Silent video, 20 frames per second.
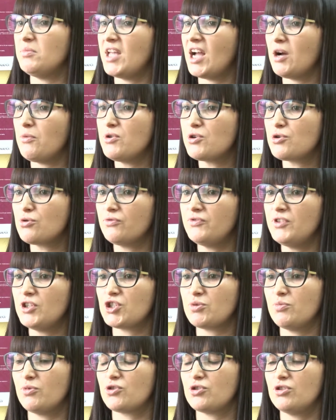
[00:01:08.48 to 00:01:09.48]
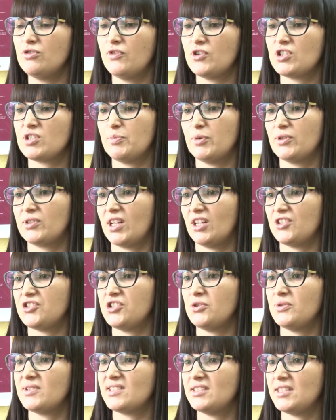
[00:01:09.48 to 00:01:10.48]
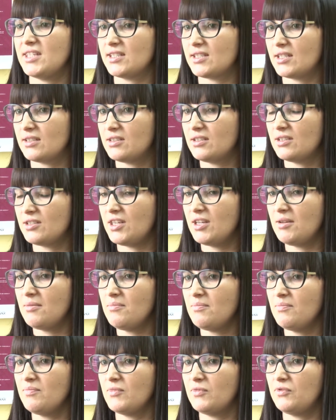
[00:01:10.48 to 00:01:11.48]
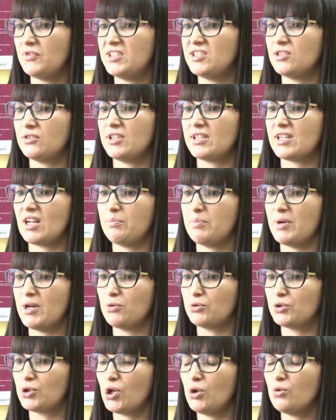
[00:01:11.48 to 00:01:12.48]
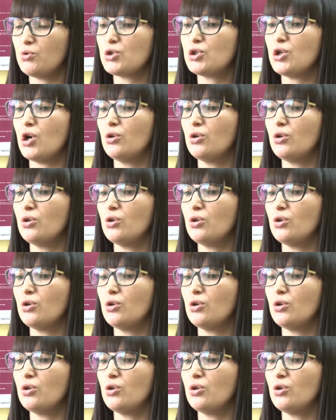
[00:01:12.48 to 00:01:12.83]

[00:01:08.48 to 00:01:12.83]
miały również możliwość spotkać się z dietetykiem, fizjoterapeutką czy